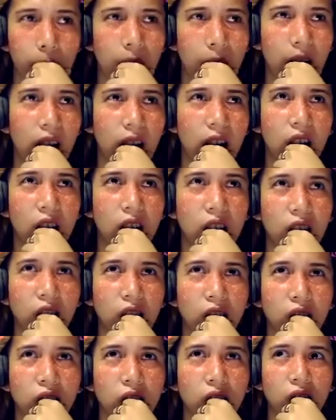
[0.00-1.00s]

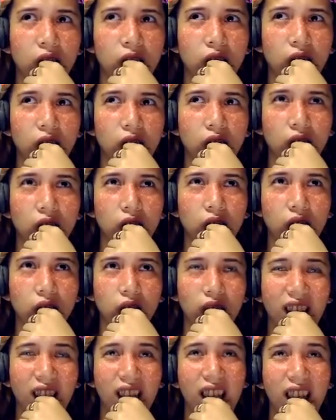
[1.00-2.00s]
Parang
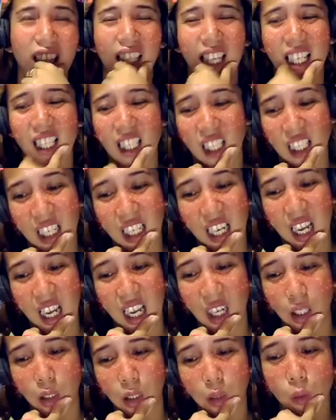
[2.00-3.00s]
tinetest
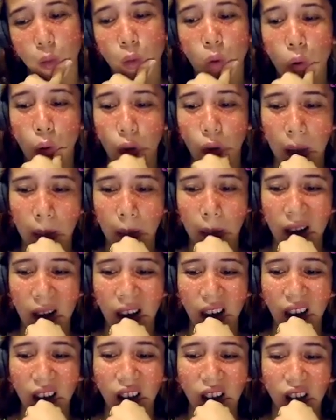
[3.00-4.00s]
nila kung okay
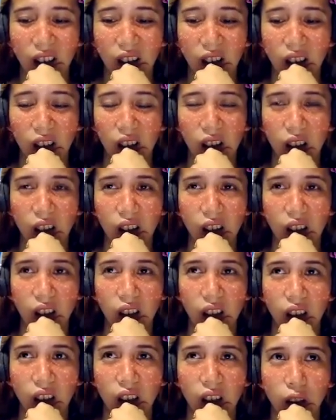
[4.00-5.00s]
ba
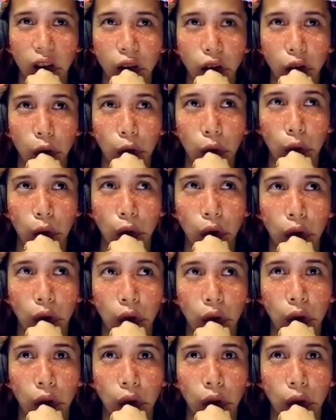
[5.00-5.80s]
yung